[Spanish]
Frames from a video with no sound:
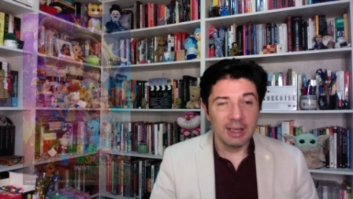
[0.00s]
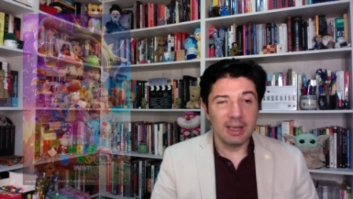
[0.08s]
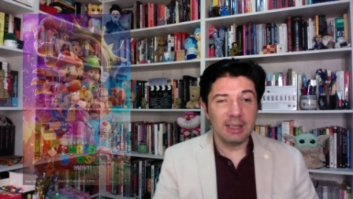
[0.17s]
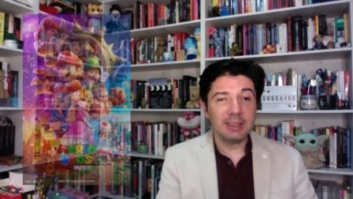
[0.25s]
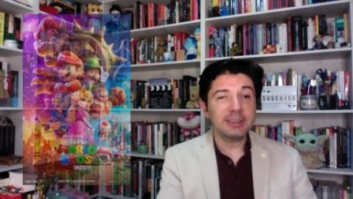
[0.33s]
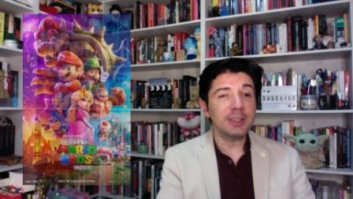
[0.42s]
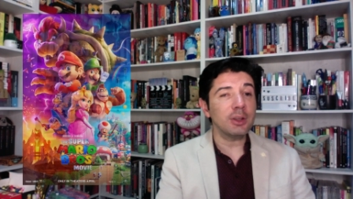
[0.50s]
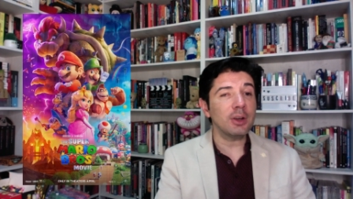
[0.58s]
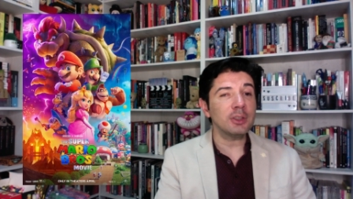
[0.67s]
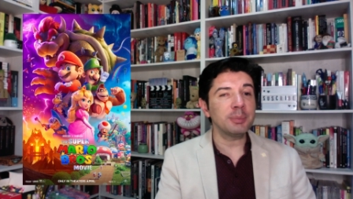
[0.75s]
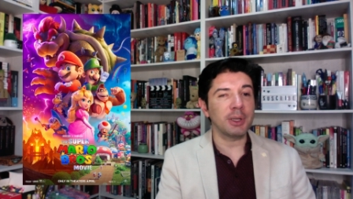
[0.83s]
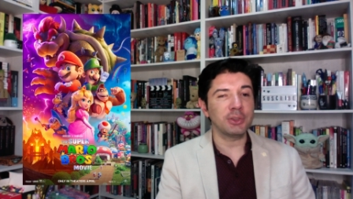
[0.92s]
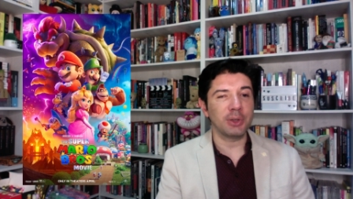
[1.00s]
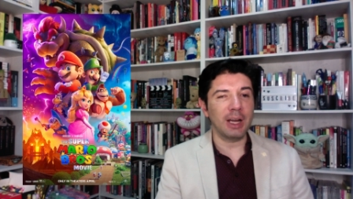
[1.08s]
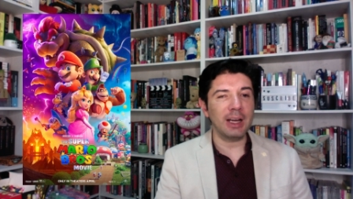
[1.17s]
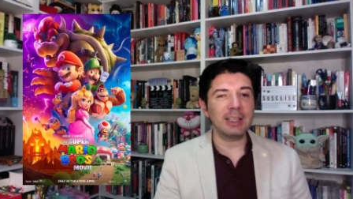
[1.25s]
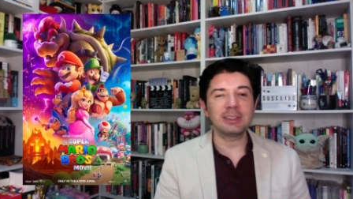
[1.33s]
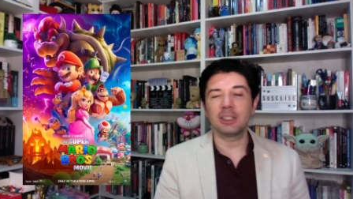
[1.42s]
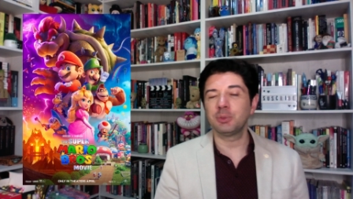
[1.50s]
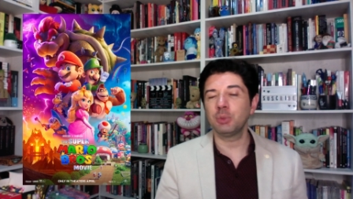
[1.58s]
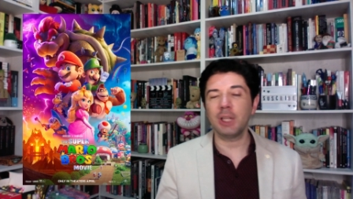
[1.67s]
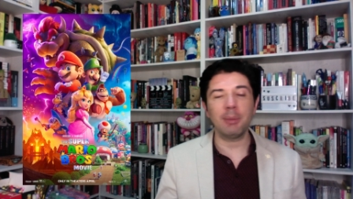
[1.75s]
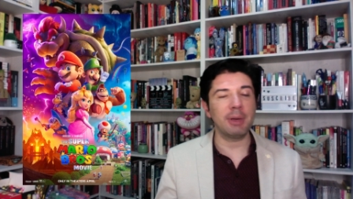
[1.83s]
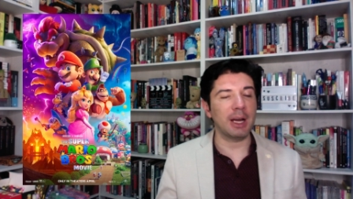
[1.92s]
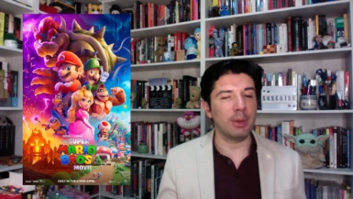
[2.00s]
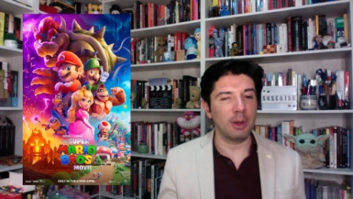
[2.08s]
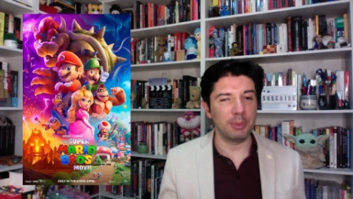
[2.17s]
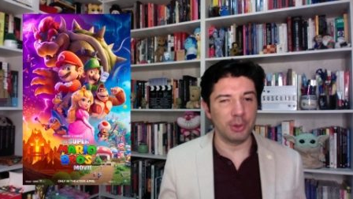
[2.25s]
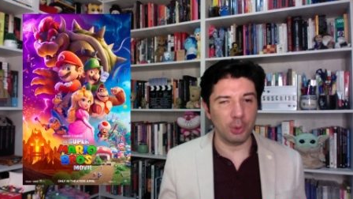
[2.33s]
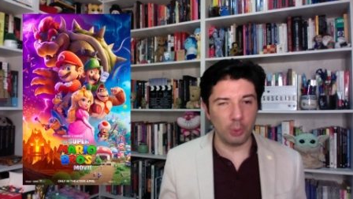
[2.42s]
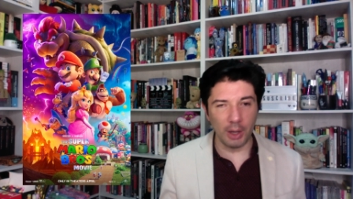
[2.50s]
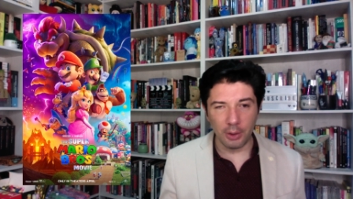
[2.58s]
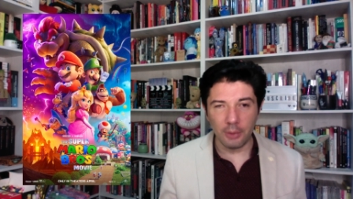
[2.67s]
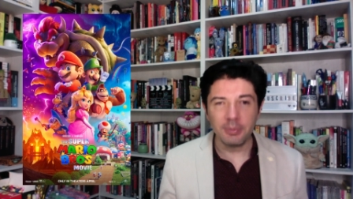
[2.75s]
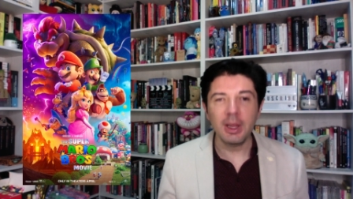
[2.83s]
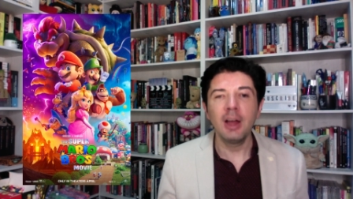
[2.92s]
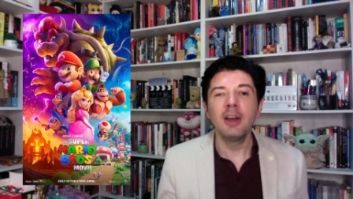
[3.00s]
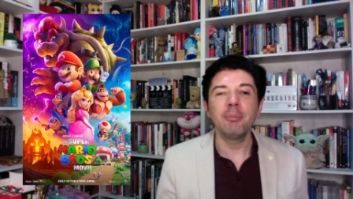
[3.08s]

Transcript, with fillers: El diseño de los personajes es muy apegado al videojuego,